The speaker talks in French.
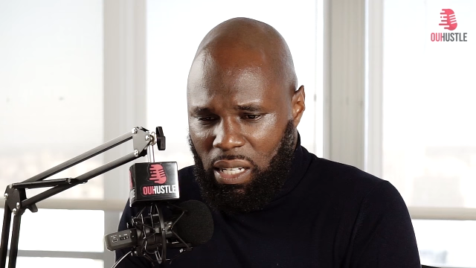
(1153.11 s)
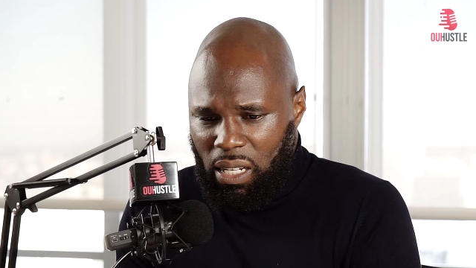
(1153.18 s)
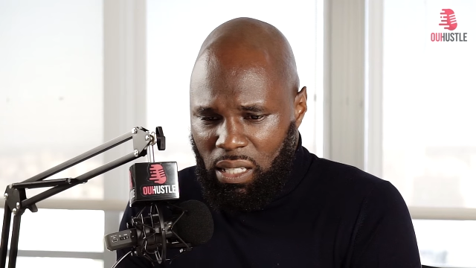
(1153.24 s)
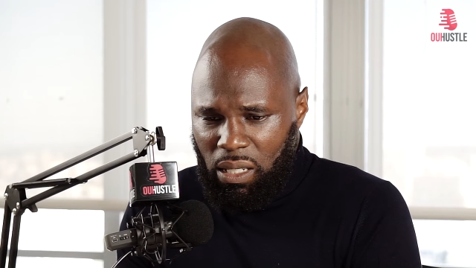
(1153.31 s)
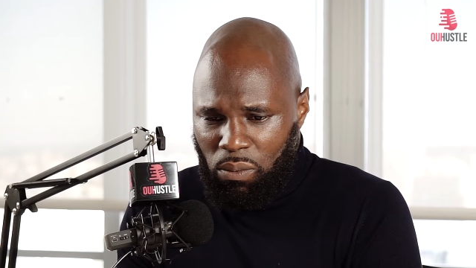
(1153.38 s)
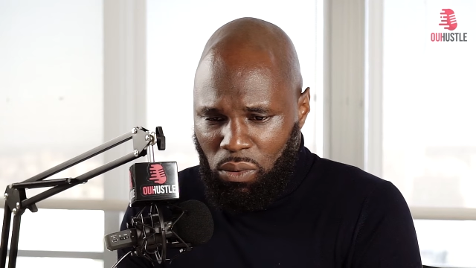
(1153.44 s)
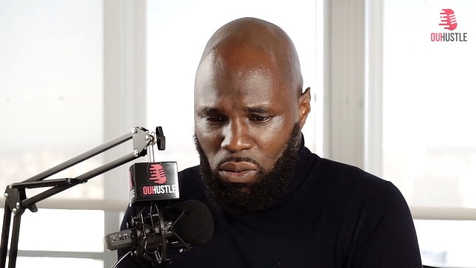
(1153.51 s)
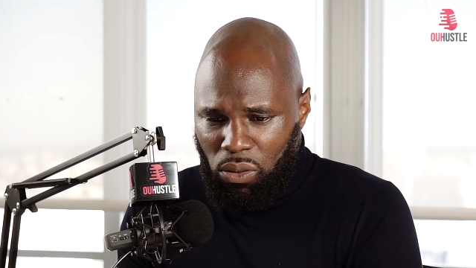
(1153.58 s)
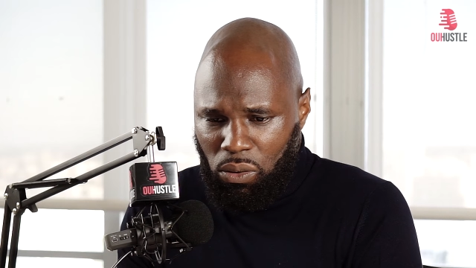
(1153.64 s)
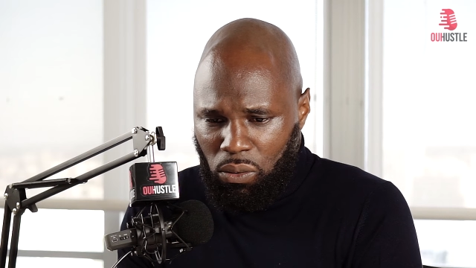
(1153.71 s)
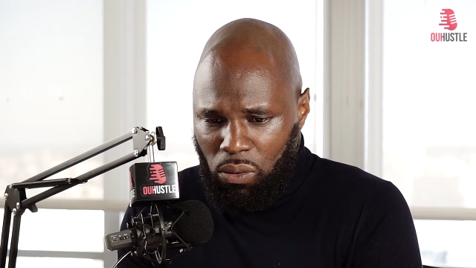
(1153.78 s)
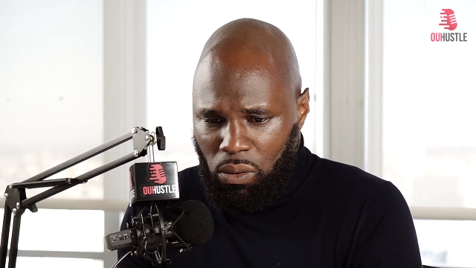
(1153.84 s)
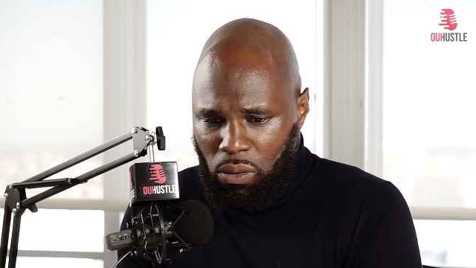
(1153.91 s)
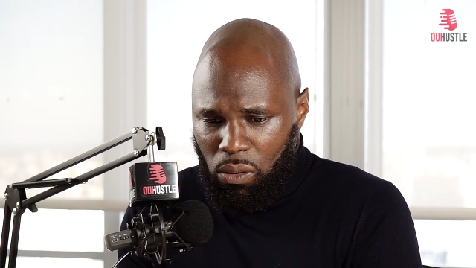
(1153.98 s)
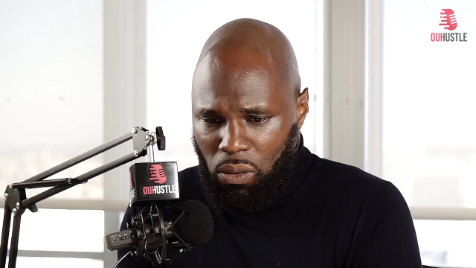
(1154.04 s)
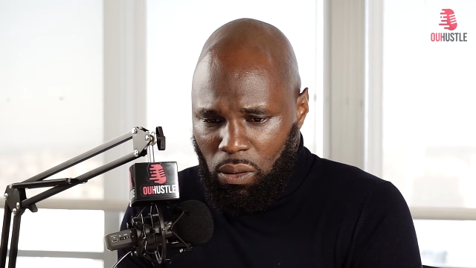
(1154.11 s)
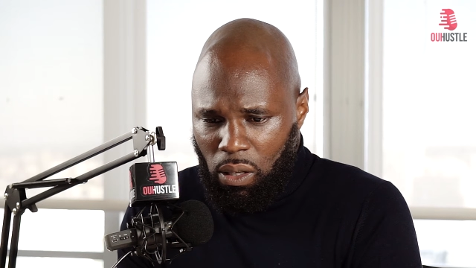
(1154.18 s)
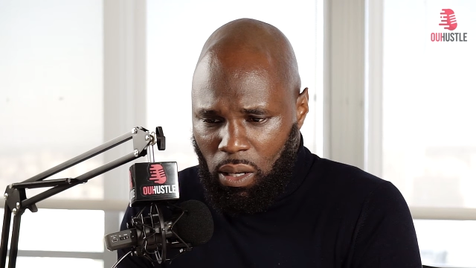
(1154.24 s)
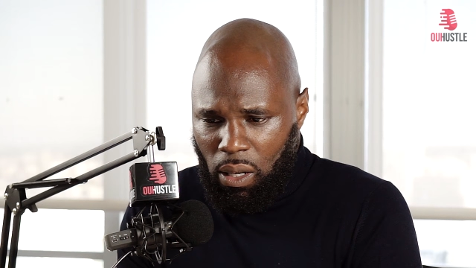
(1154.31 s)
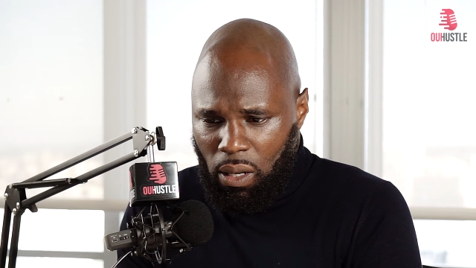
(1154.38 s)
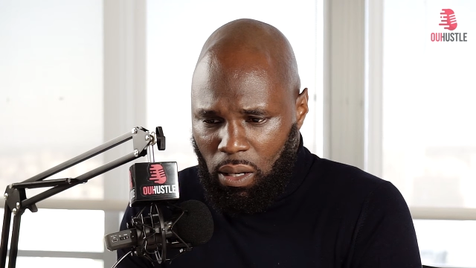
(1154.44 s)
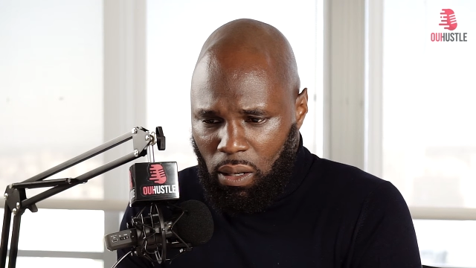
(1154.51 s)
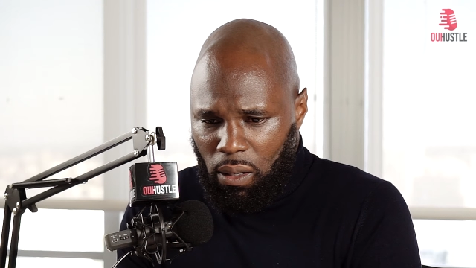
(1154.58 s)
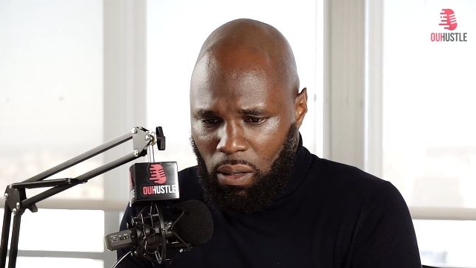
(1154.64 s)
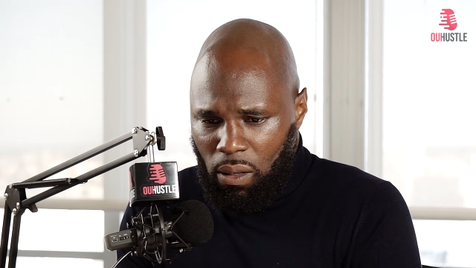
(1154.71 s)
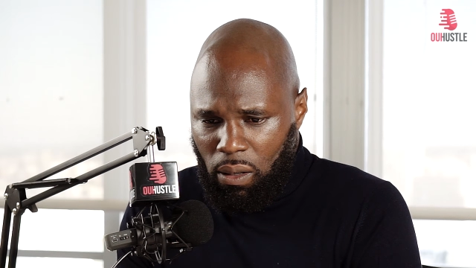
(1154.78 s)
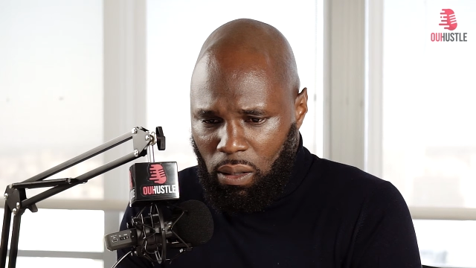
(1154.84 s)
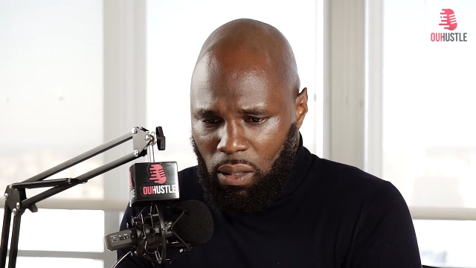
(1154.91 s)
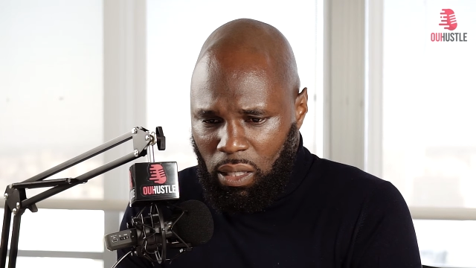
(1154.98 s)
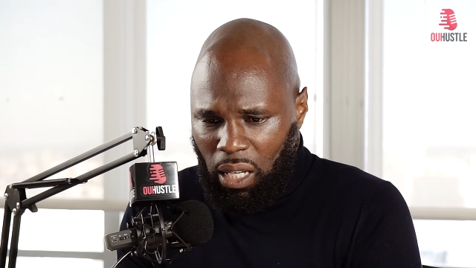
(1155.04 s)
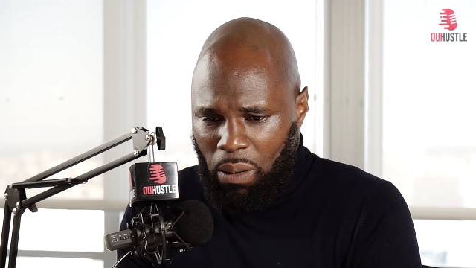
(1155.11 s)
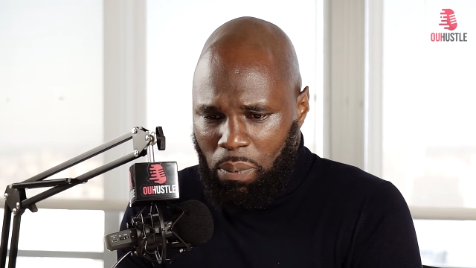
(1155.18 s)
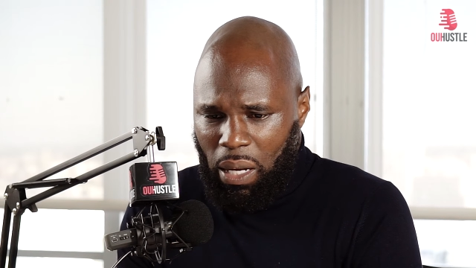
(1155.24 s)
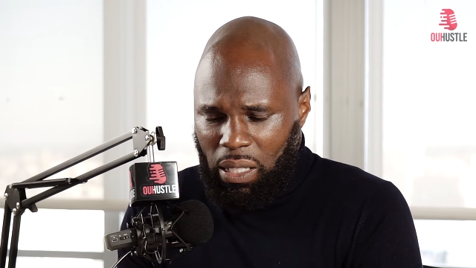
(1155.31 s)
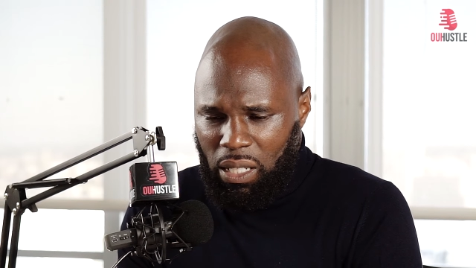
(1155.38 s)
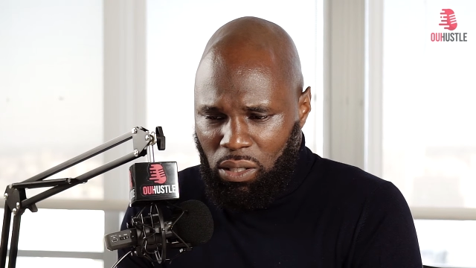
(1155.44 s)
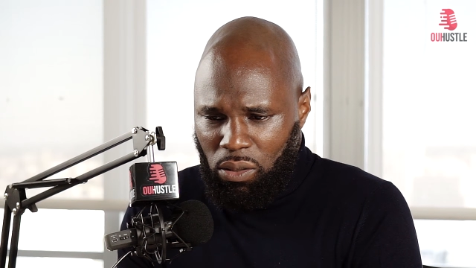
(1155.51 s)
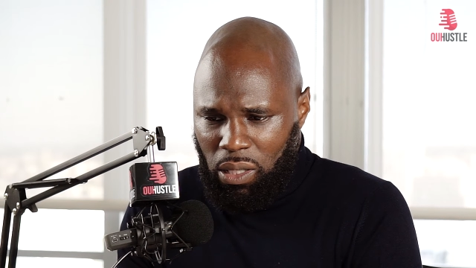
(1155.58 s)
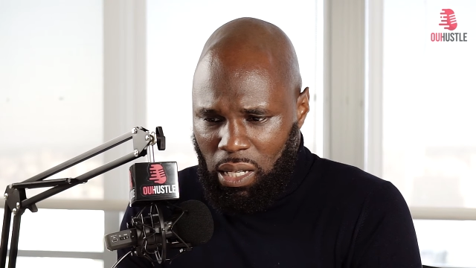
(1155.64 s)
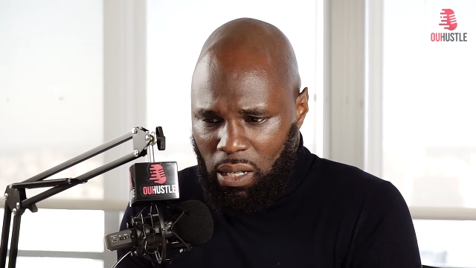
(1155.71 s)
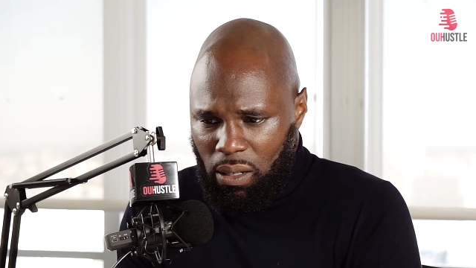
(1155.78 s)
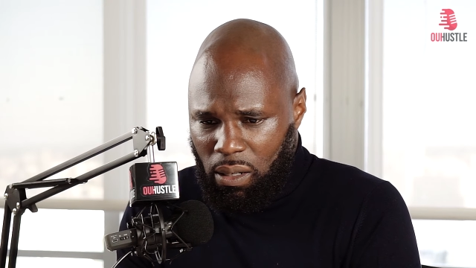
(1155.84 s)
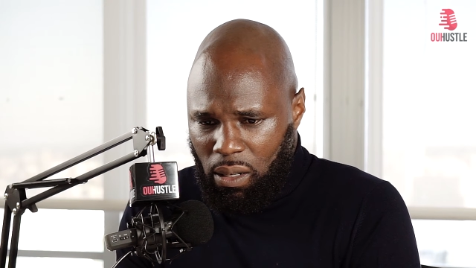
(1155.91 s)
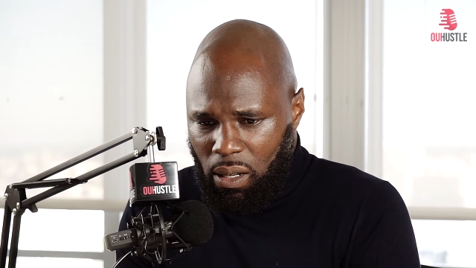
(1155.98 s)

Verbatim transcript: c'est une dimension euh, euh, tripartitionnelle.